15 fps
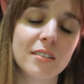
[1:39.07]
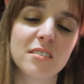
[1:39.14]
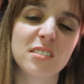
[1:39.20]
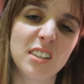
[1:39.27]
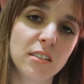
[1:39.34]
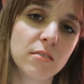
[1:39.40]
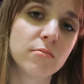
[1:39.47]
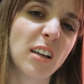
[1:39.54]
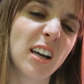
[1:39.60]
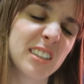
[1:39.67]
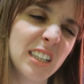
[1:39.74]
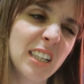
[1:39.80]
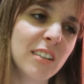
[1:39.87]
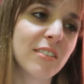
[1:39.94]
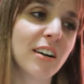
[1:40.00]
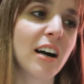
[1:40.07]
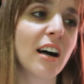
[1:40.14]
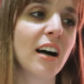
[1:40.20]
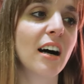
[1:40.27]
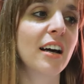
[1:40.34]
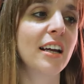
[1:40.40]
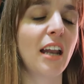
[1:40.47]
sí,
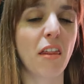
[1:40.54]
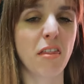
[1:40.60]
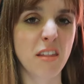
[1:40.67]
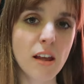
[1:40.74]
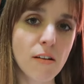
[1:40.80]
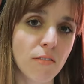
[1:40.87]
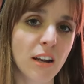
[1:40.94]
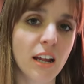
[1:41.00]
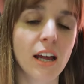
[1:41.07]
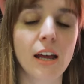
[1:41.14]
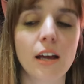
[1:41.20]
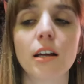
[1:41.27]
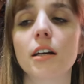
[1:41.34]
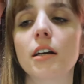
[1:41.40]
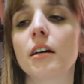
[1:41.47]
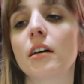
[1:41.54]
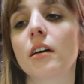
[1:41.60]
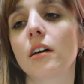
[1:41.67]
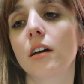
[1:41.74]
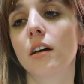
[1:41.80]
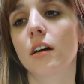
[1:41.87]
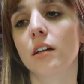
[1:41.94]
negativa, irascible,
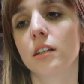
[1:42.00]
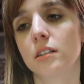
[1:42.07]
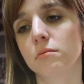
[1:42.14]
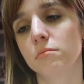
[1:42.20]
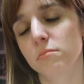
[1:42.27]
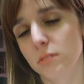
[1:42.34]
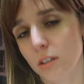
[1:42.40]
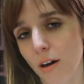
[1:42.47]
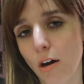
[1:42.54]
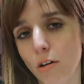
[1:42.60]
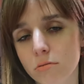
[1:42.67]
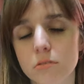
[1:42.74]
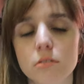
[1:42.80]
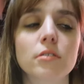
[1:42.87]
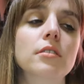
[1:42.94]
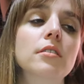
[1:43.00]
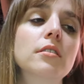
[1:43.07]
debajo.